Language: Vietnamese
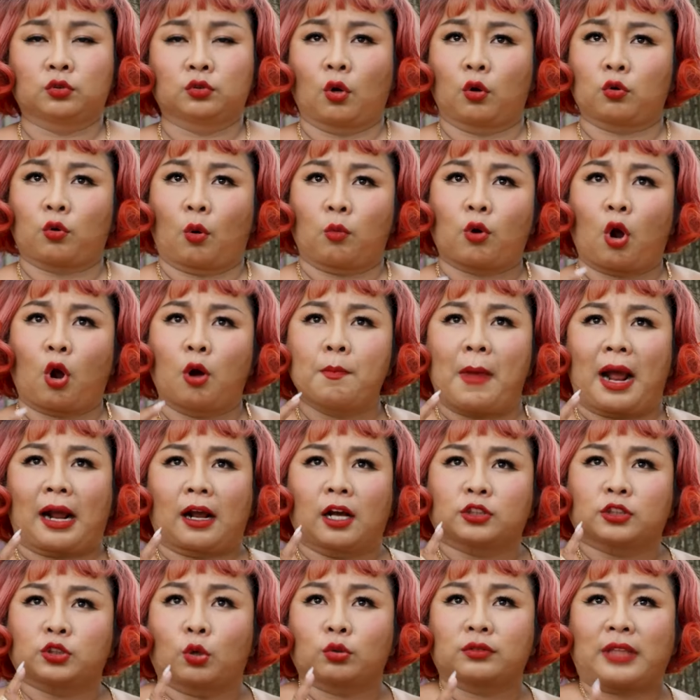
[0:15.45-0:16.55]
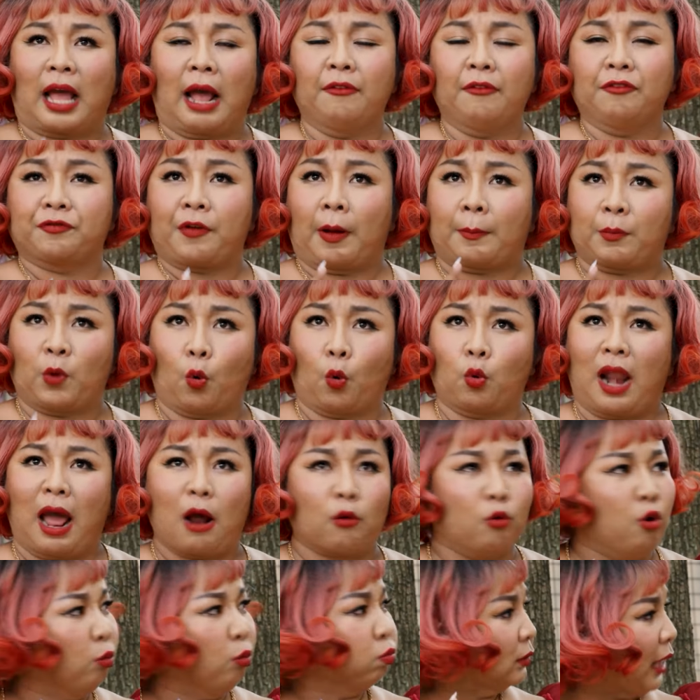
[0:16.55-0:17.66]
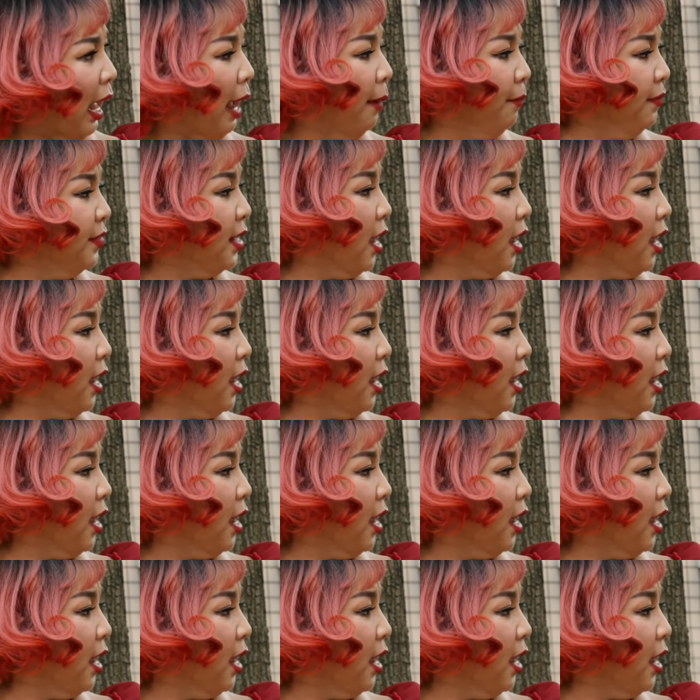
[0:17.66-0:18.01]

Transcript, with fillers: Tôi cũng có mặt ở số 8 Phạm Ngũ Lão lúc 8